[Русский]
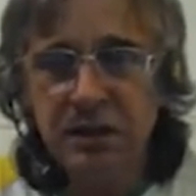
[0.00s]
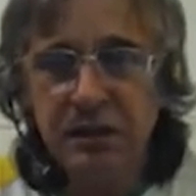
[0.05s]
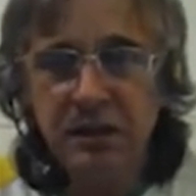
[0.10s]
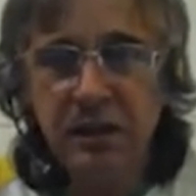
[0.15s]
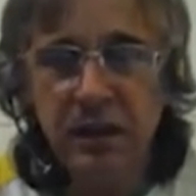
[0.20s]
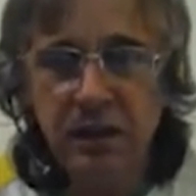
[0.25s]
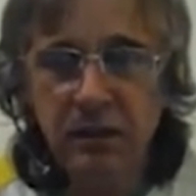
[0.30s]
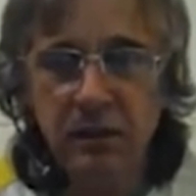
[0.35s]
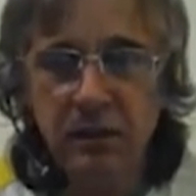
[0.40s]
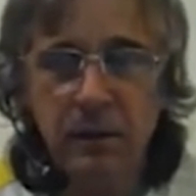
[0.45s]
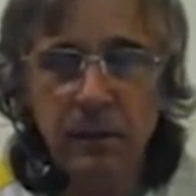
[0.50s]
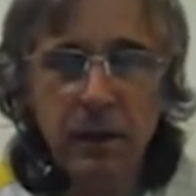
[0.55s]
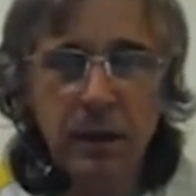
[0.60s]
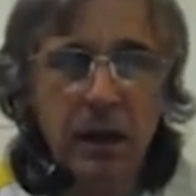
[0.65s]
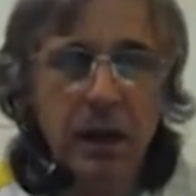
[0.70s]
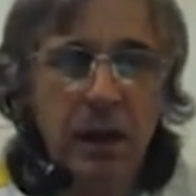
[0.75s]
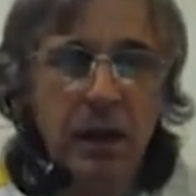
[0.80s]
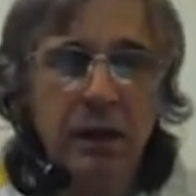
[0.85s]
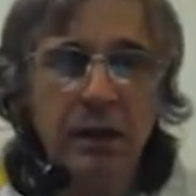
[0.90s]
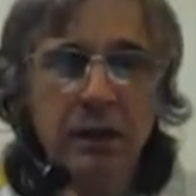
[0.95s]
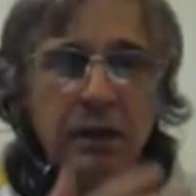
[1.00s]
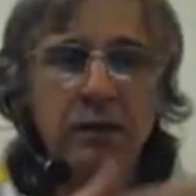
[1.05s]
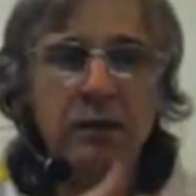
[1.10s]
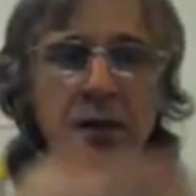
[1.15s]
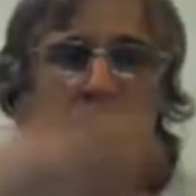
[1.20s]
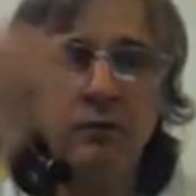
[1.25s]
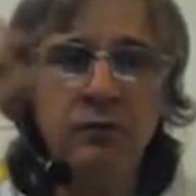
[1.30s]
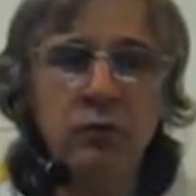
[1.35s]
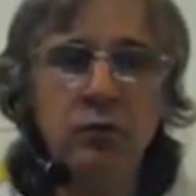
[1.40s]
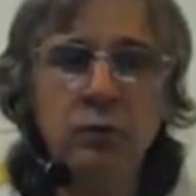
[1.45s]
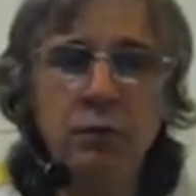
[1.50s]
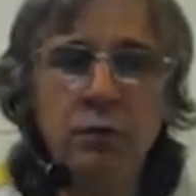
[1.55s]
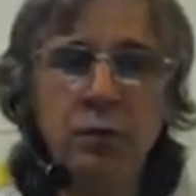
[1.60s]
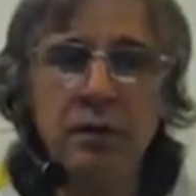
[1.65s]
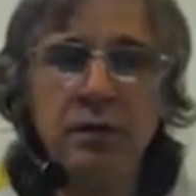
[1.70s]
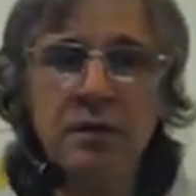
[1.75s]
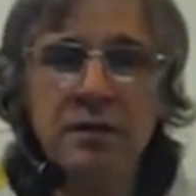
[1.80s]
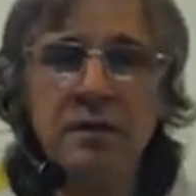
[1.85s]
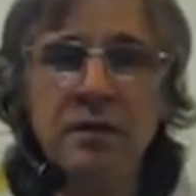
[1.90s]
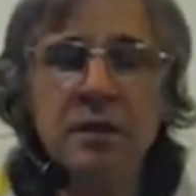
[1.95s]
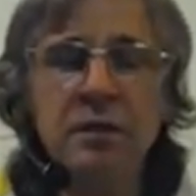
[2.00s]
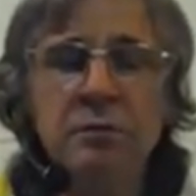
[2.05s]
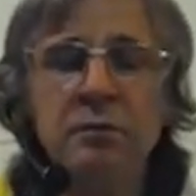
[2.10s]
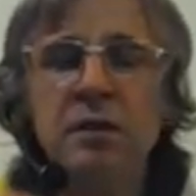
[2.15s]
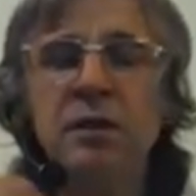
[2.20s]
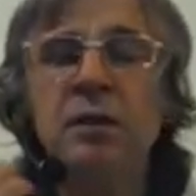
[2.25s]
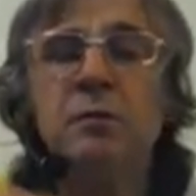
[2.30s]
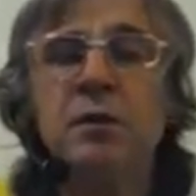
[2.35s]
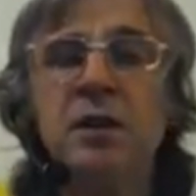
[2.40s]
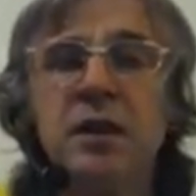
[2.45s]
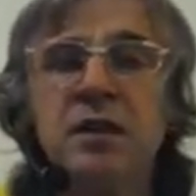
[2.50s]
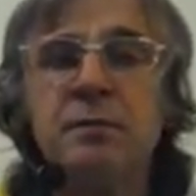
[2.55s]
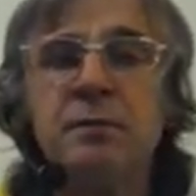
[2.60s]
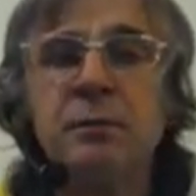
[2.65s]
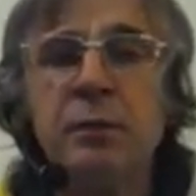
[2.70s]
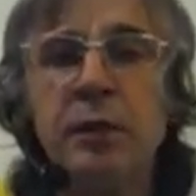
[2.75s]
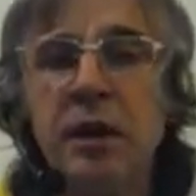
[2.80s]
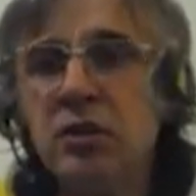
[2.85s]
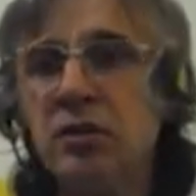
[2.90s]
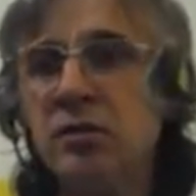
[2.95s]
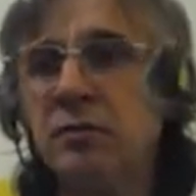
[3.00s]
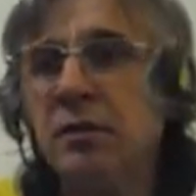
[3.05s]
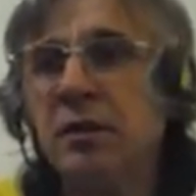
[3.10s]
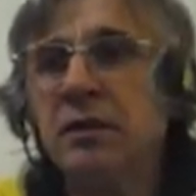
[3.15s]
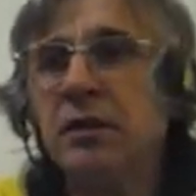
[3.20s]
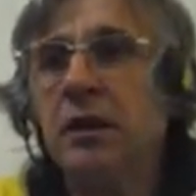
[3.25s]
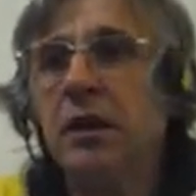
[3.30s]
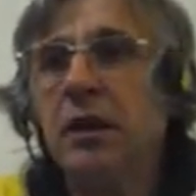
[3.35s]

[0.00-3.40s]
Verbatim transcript: тень. И она влюбилась в ними, и меня спрашивает,